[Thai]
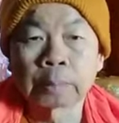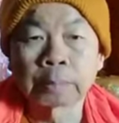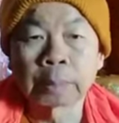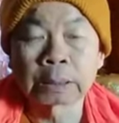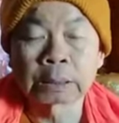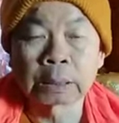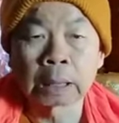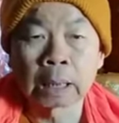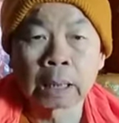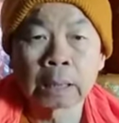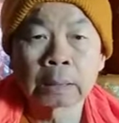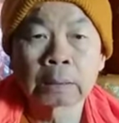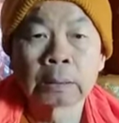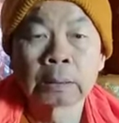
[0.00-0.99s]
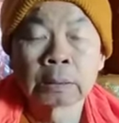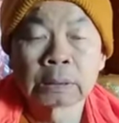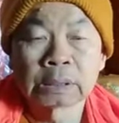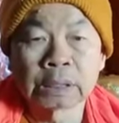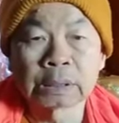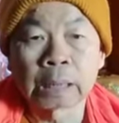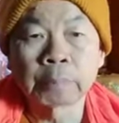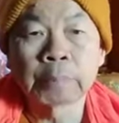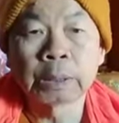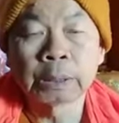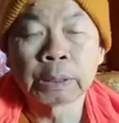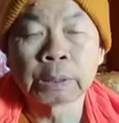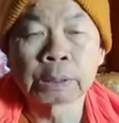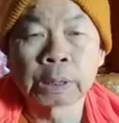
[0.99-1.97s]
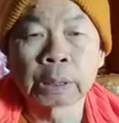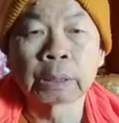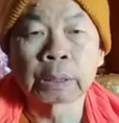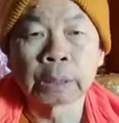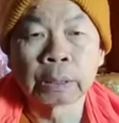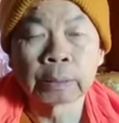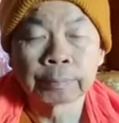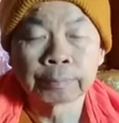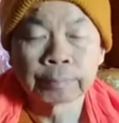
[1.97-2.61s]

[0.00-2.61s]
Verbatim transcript: ปัจสาสิทสามีติสิกติ